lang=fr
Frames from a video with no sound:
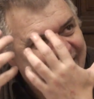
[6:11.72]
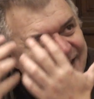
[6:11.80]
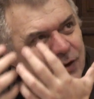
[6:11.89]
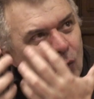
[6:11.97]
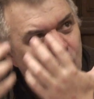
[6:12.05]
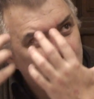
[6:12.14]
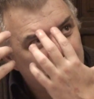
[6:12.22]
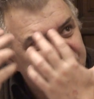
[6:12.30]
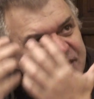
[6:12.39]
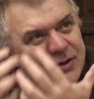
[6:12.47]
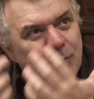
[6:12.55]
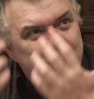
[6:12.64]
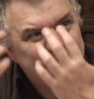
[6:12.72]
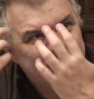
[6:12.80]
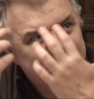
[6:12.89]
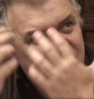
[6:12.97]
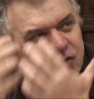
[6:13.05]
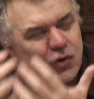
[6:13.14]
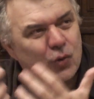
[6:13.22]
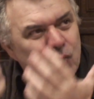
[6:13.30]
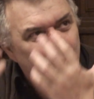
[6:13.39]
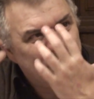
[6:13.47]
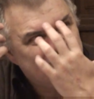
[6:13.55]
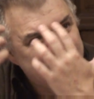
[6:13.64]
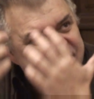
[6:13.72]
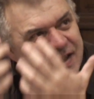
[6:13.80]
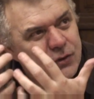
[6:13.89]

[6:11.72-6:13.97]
être l'outil de pénétration de l'Église